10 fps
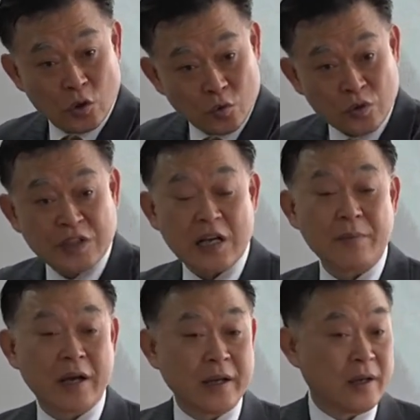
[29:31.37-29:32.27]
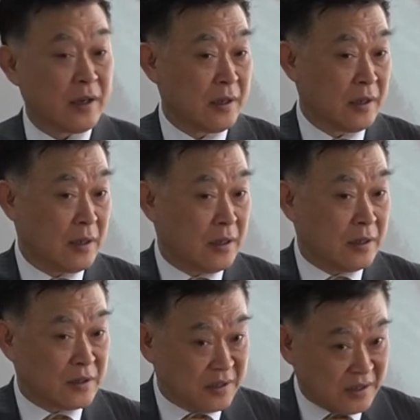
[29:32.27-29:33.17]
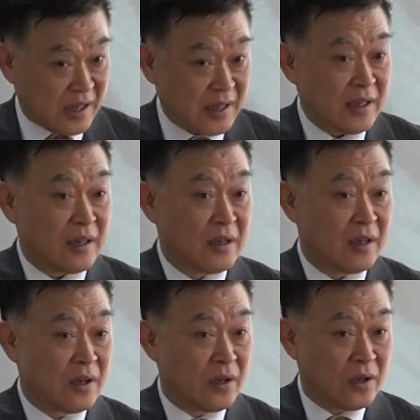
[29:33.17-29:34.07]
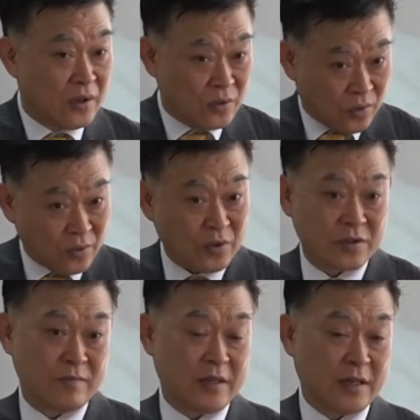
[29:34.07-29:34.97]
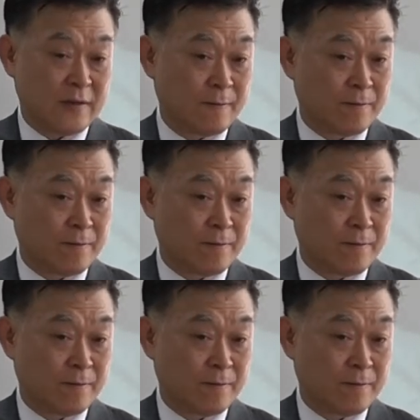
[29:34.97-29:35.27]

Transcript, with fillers: 둘째 사망에 들어가게 되는 것입니다.